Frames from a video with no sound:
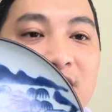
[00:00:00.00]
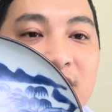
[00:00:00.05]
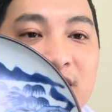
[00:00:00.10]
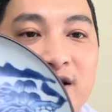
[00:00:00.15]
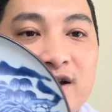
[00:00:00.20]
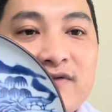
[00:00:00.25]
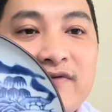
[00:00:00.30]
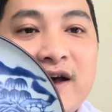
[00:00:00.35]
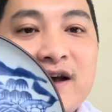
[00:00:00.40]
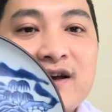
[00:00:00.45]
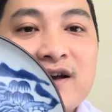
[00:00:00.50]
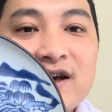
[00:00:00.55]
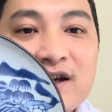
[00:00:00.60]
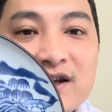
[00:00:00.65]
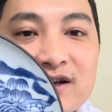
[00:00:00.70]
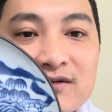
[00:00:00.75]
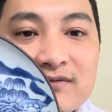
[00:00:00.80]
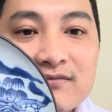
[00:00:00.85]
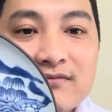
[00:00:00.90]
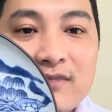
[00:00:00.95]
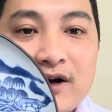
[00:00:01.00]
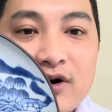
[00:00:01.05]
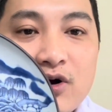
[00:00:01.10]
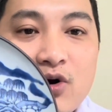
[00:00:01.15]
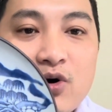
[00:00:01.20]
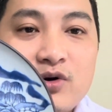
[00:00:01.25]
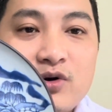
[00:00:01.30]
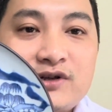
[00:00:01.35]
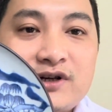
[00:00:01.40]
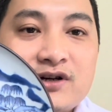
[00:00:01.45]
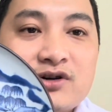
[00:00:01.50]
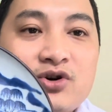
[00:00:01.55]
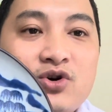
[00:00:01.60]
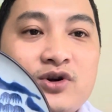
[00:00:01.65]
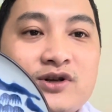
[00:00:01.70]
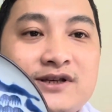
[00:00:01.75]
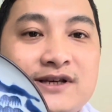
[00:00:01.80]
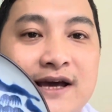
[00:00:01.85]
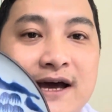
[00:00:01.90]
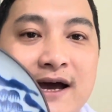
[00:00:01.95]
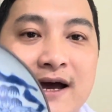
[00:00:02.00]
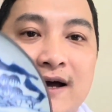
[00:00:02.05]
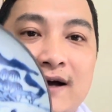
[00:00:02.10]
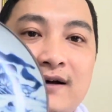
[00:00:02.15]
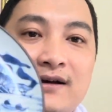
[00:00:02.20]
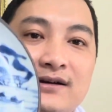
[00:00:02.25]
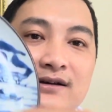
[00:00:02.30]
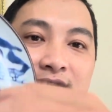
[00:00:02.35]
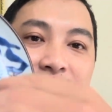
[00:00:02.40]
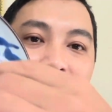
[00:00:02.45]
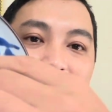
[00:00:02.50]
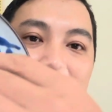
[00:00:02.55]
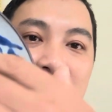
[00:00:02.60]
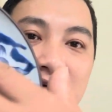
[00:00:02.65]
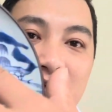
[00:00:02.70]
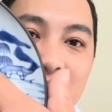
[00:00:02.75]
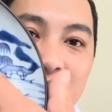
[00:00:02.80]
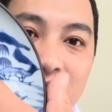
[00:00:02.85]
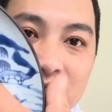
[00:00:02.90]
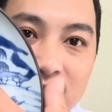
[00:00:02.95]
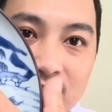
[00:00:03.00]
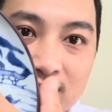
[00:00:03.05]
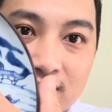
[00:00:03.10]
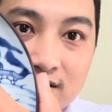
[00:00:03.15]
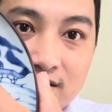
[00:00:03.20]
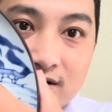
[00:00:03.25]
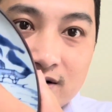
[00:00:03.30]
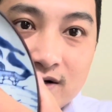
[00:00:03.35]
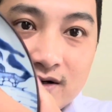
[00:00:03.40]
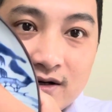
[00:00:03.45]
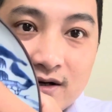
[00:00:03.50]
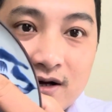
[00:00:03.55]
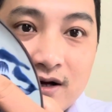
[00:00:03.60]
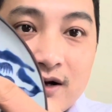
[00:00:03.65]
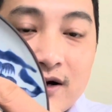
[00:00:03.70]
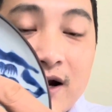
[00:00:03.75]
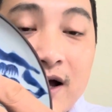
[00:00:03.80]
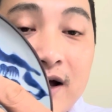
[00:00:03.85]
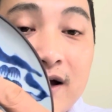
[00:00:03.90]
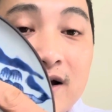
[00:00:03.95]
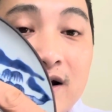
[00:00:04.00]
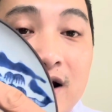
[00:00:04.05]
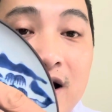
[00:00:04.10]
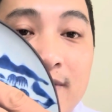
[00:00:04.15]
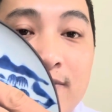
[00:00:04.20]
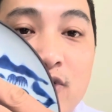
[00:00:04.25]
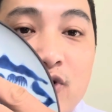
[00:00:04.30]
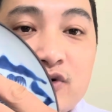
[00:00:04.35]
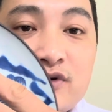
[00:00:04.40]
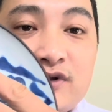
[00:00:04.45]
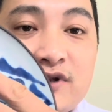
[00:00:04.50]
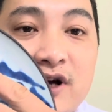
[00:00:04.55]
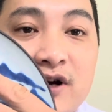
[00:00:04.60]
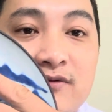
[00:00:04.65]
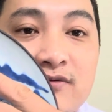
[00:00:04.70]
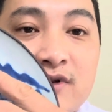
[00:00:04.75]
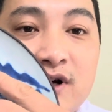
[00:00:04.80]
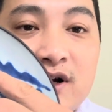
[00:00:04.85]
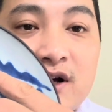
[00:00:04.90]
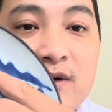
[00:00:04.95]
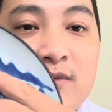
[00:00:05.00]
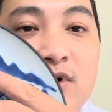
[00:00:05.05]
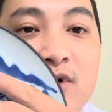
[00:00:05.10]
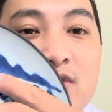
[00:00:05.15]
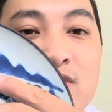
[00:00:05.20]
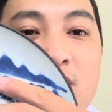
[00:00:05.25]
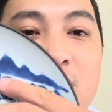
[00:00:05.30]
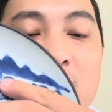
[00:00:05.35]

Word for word: kỹ vẽ kín mà đồ chắc đồ nó già Đấy, đây là một trong những cái món